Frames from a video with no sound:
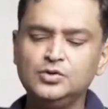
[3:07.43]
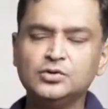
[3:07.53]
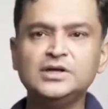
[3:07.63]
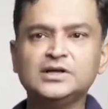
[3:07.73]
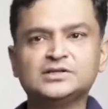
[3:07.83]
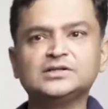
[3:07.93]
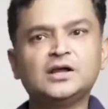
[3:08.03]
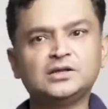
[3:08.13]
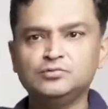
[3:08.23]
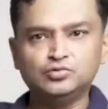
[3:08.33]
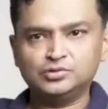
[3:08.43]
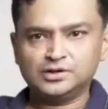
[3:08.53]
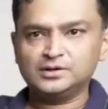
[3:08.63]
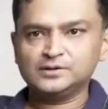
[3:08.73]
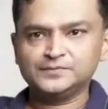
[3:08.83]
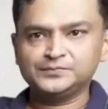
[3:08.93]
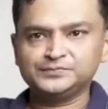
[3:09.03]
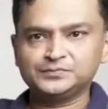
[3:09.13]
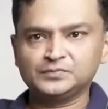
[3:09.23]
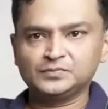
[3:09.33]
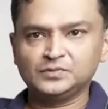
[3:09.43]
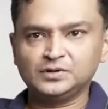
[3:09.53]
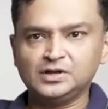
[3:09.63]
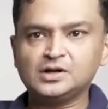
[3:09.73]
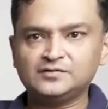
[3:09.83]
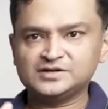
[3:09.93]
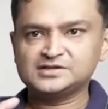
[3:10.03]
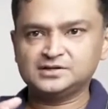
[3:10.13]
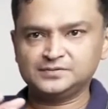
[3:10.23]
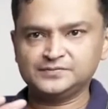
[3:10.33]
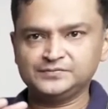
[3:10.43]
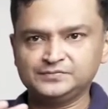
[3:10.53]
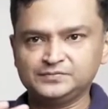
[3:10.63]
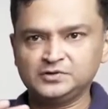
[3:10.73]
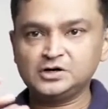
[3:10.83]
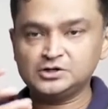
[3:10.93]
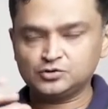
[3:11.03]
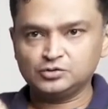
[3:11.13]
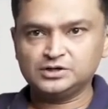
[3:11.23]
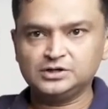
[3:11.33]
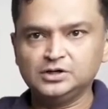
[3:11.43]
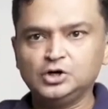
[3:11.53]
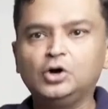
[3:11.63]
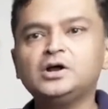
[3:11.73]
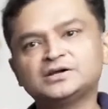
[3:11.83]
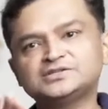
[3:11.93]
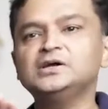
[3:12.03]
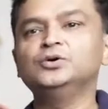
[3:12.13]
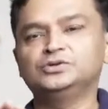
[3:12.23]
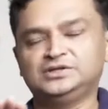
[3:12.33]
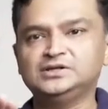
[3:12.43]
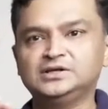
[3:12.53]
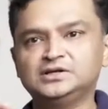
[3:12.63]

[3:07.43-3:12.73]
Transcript: क्योंकि इकतदार की भूख है एक हवस है कंट्रोल की और हर जगह होती है